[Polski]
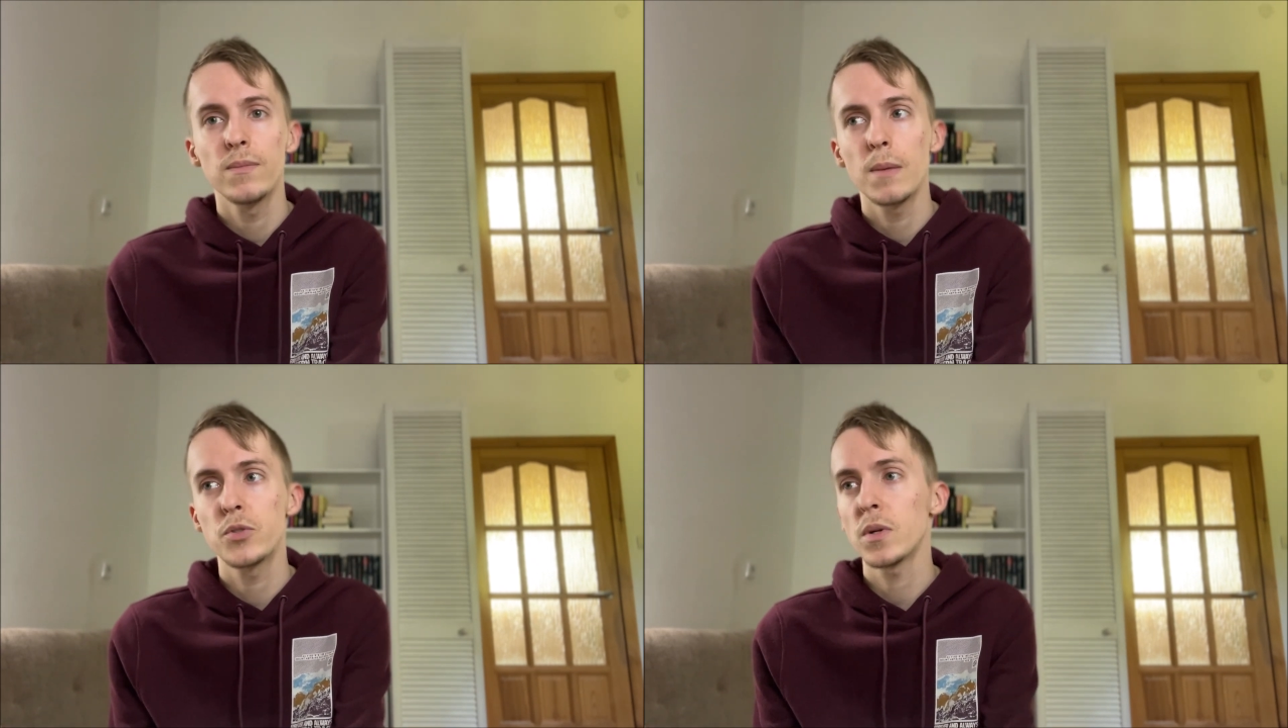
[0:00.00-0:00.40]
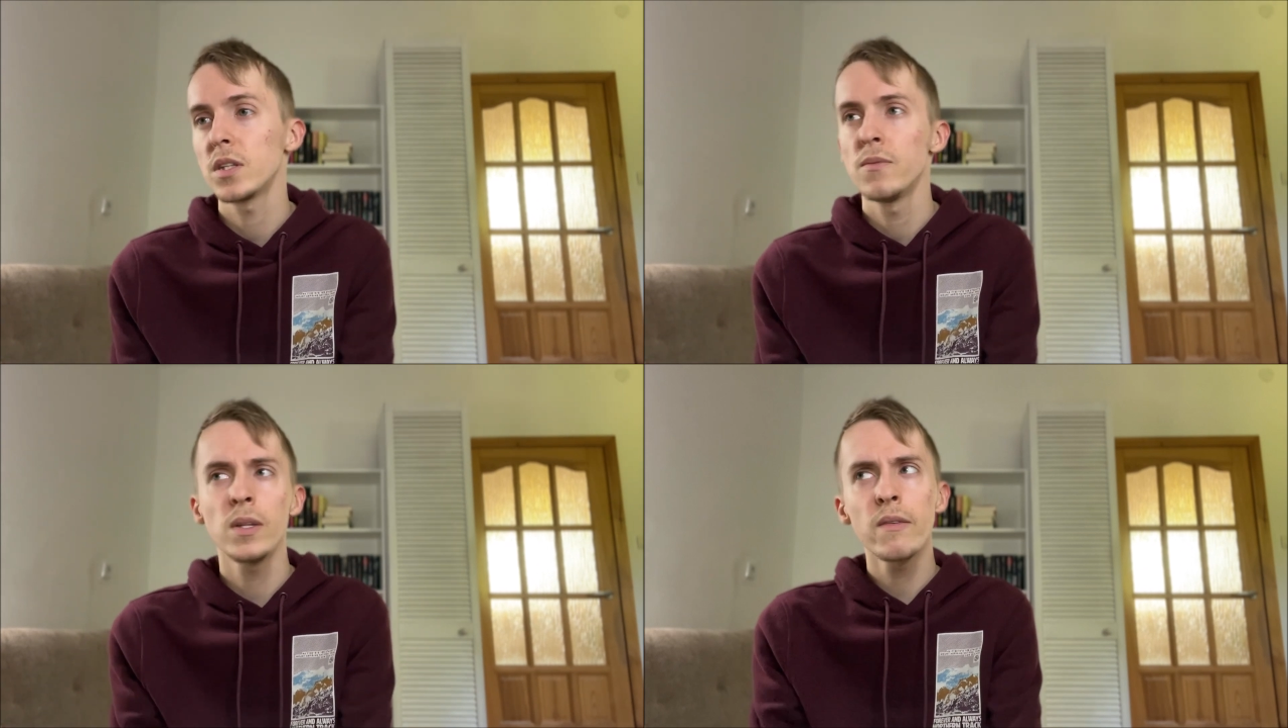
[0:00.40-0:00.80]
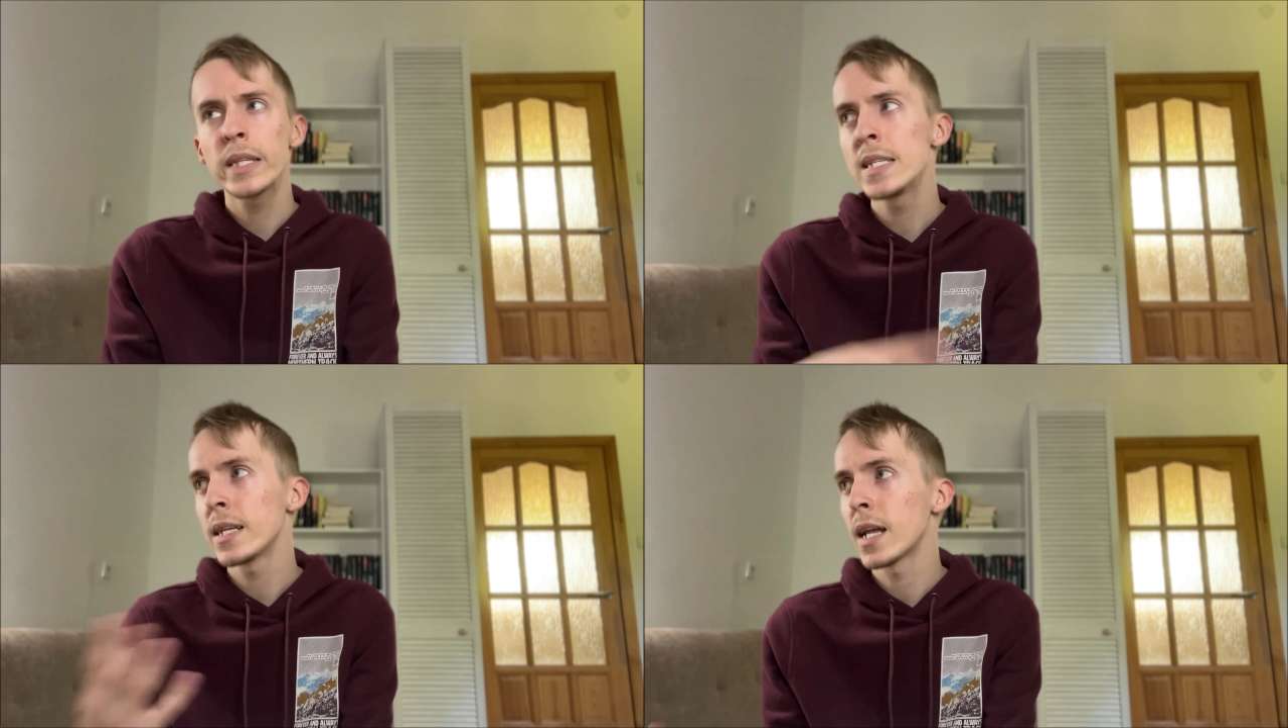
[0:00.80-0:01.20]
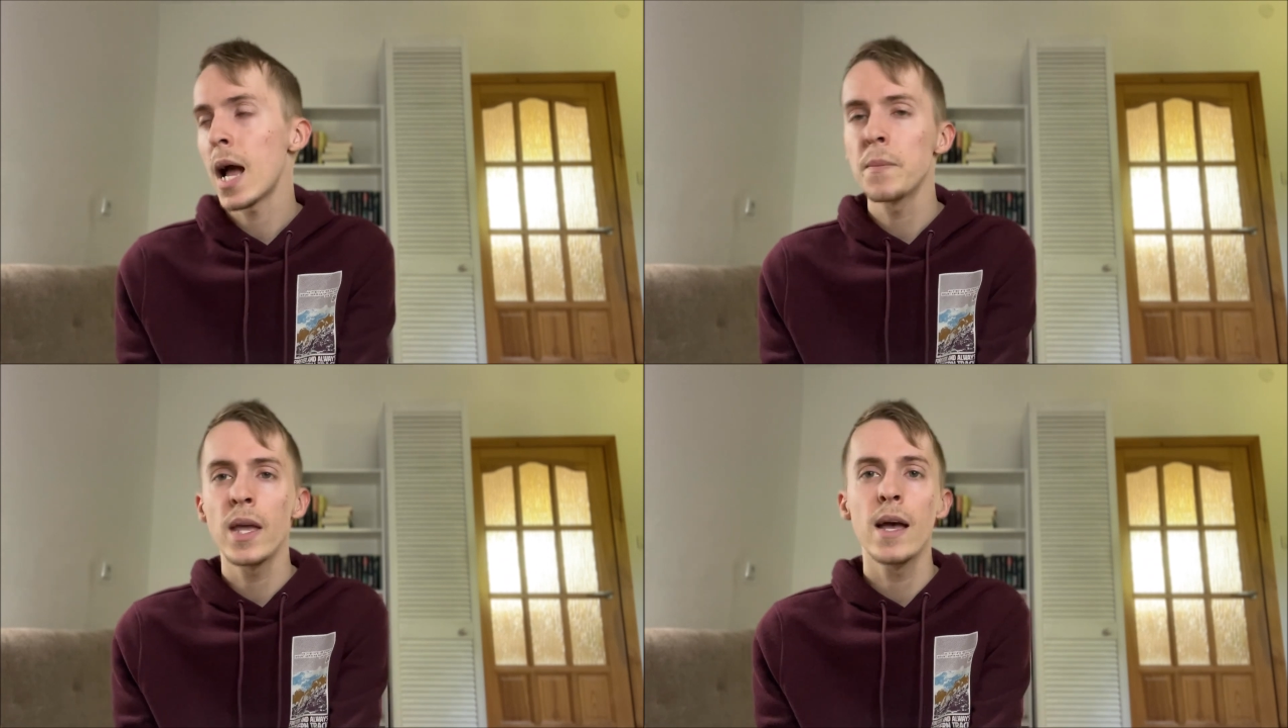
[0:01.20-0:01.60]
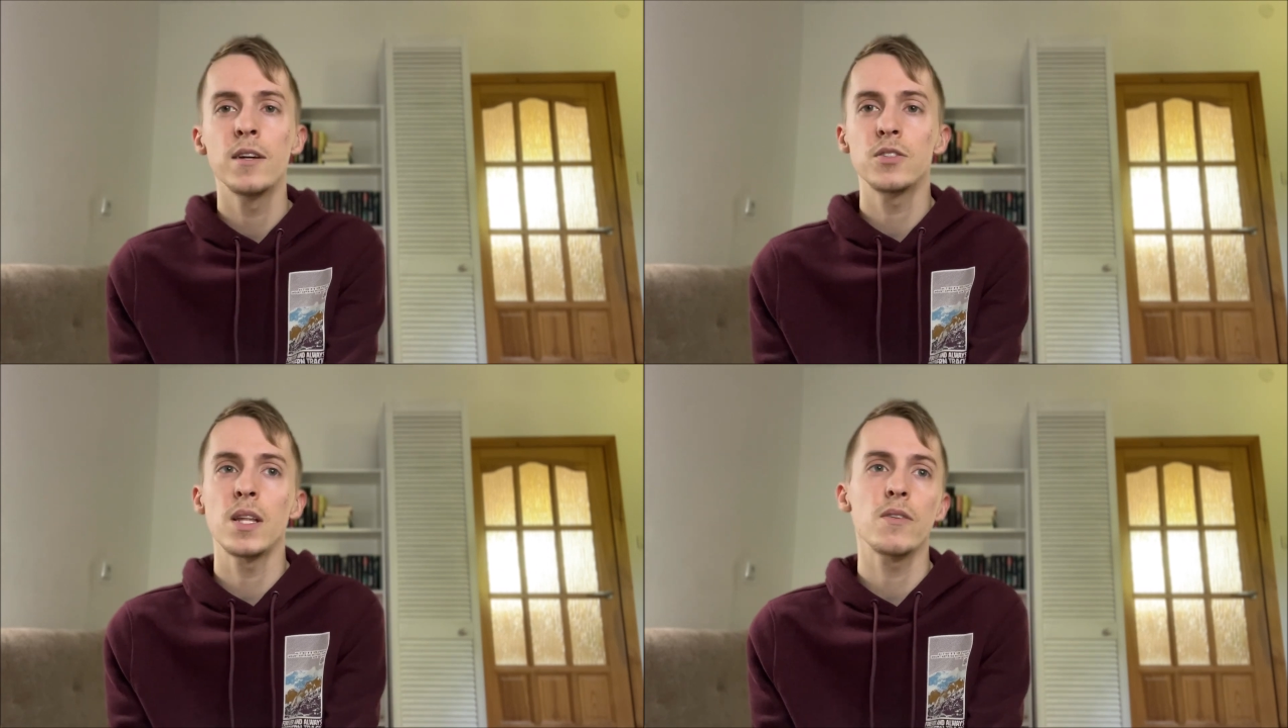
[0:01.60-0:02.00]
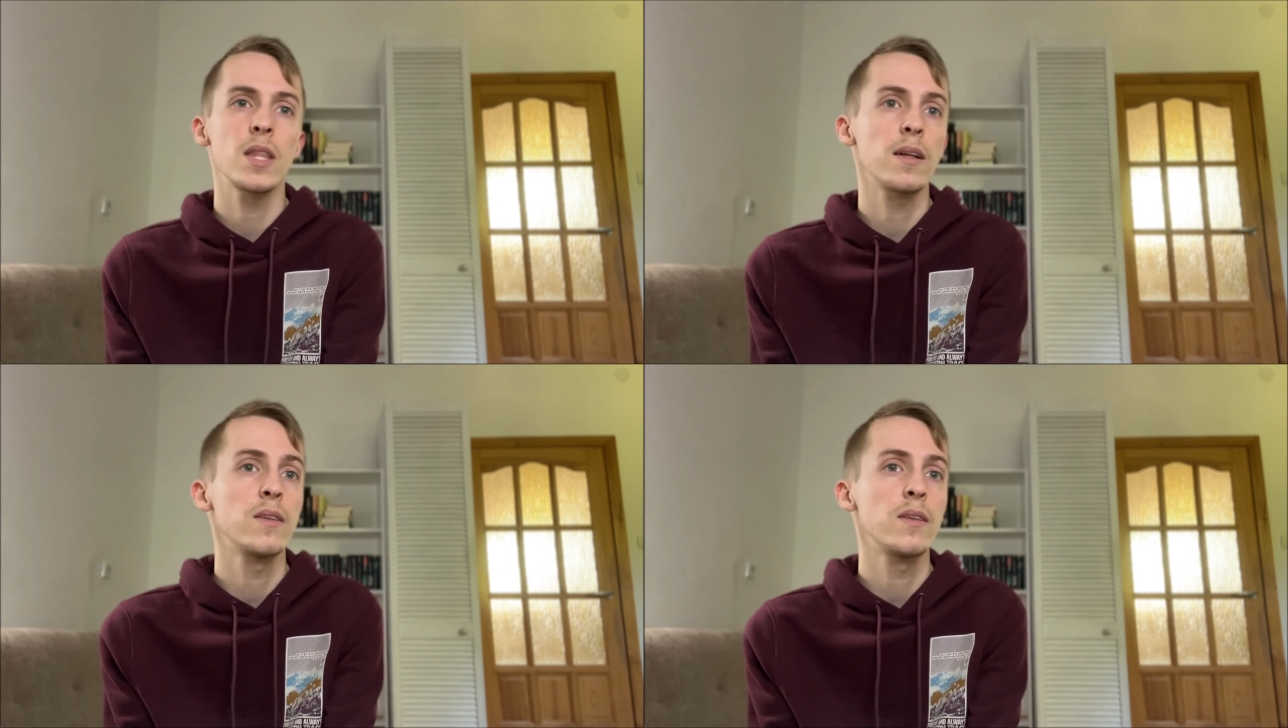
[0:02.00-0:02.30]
na przykład nie, nawet na Instagramie, czy nawet na,